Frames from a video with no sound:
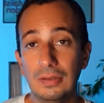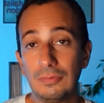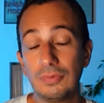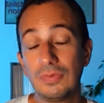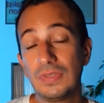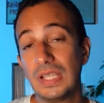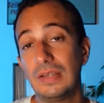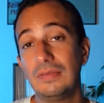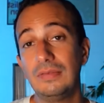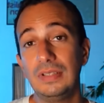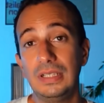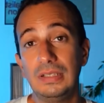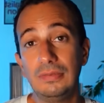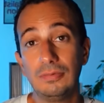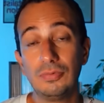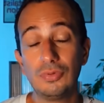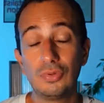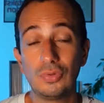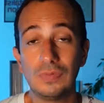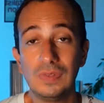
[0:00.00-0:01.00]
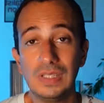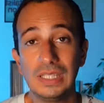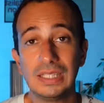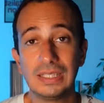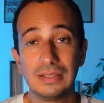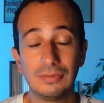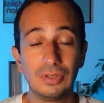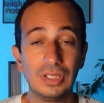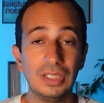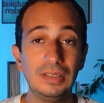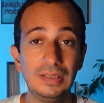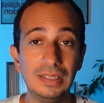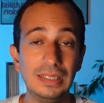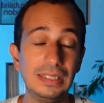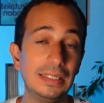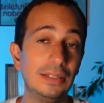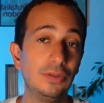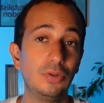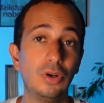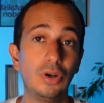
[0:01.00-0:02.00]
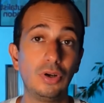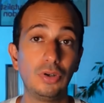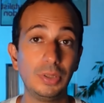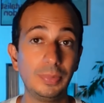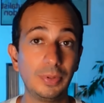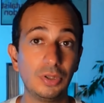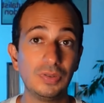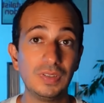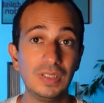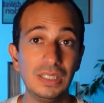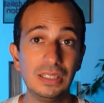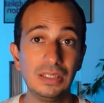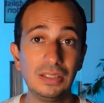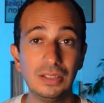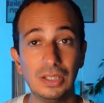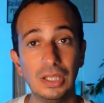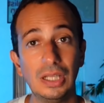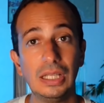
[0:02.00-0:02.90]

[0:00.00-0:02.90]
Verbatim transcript: Vous savez, vous vous souvenez qu'avant l'été, il y a eu leur rebranding